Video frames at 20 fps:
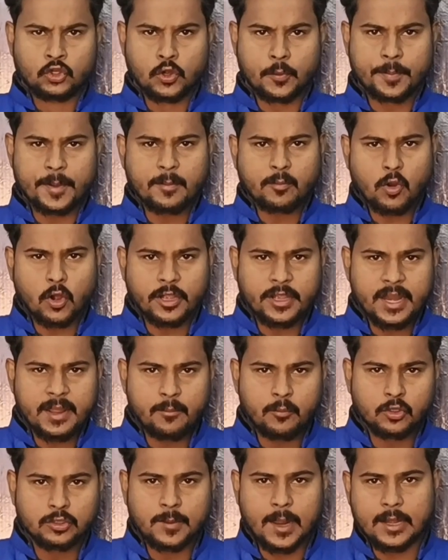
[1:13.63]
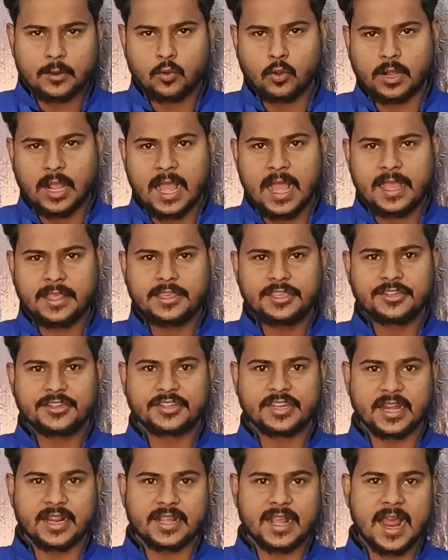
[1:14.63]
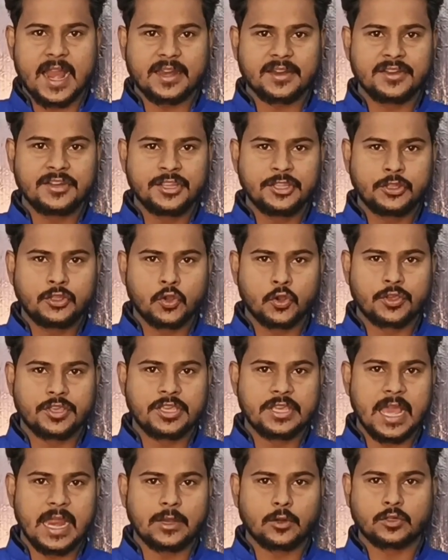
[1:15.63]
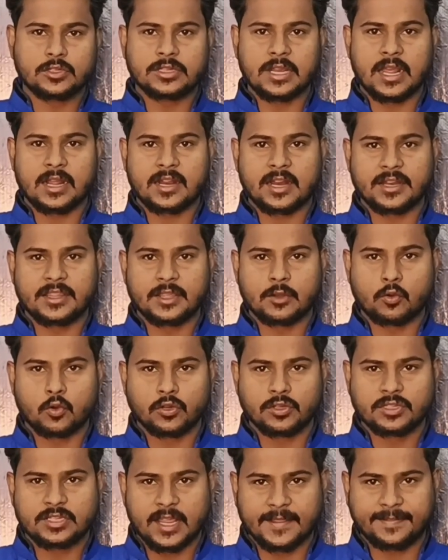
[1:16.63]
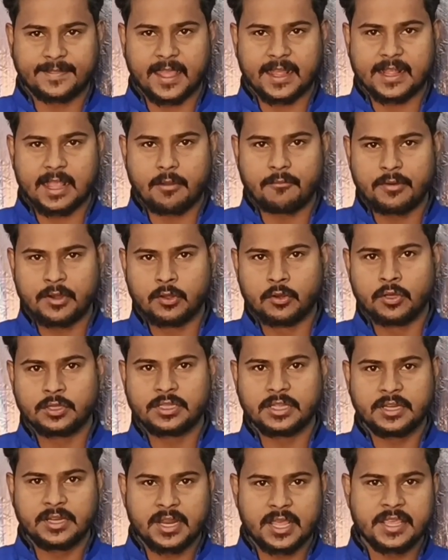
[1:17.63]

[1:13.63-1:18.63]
सुप्रीम कोर्ट ने बुधवार को कहा कि सरकार नीतियों की आलोचना करने को सत्ता का विरोध